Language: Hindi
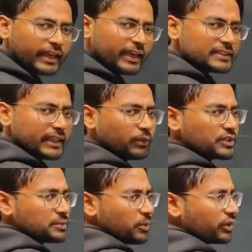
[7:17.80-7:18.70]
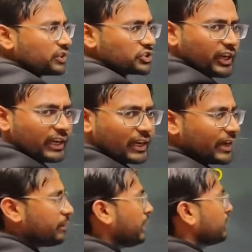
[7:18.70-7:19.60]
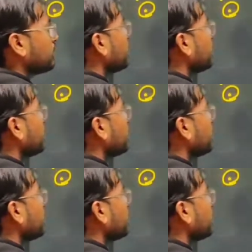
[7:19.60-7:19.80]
एक सीक्वेंस में होती है स्ट्रेट लाइन में